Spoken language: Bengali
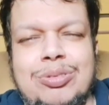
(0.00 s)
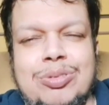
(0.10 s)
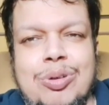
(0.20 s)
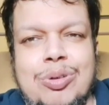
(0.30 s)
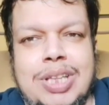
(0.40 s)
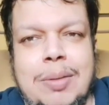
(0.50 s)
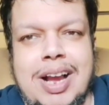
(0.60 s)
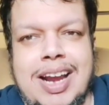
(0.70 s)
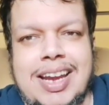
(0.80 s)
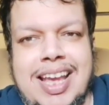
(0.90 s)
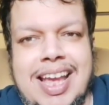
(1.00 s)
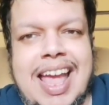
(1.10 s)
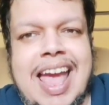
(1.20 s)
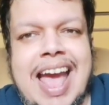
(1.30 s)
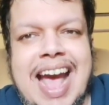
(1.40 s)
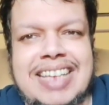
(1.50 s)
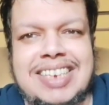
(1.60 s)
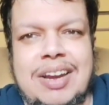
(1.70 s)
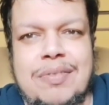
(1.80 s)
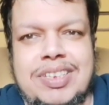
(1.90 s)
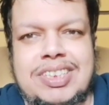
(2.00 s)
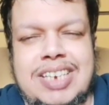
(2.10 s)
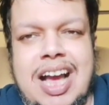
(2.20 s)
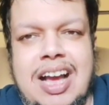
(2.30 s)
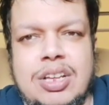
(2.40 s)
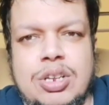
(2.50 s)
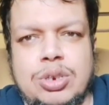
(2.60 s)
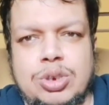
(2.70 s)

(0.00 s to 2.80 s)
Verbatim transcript: নিয়ে নতুন কোনো ধামাকা নিয়ে হ্যাশটা লাভিস্টা